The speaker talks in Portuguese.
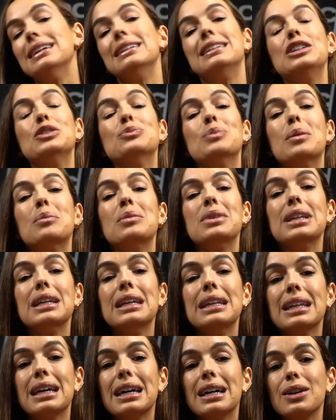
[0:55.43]
de uma
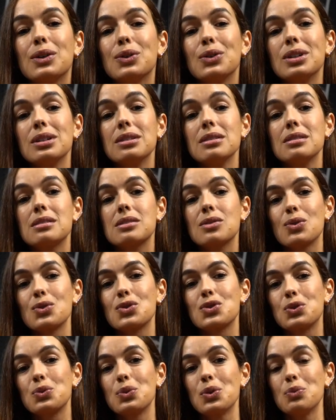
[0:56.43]
menina que se
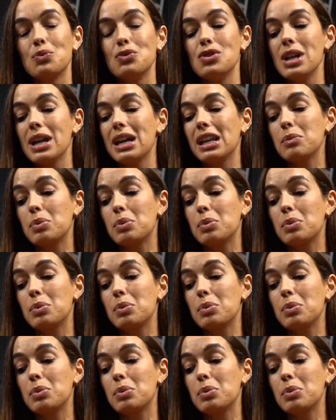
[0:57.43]
construiu mulher.